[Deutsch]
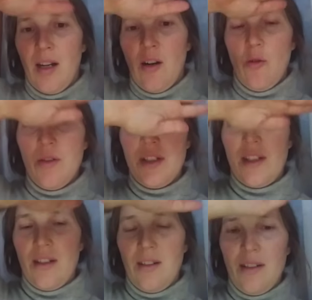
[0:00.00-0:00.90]

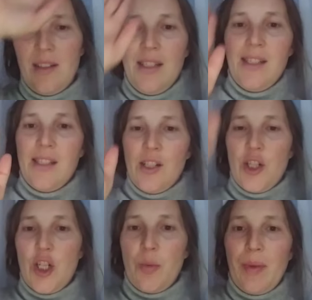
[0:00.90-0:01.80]
Und äh, diese
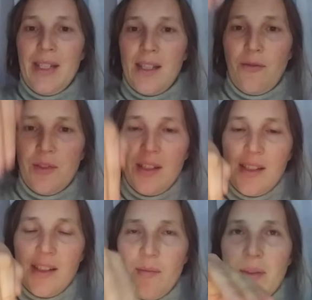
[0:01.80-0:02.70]
Spitze von
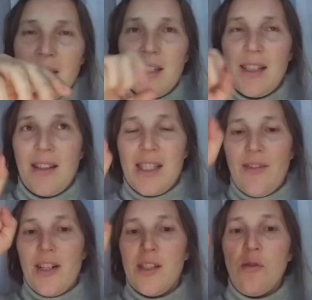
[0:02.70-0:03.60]
dieser Gebirgskette, das
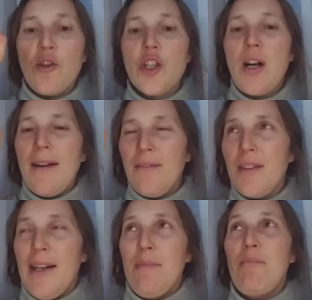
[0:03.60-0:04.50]
war so scharf
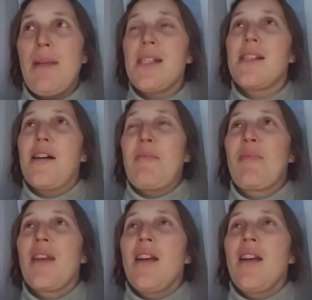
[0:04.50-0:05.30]
wie ein Messer.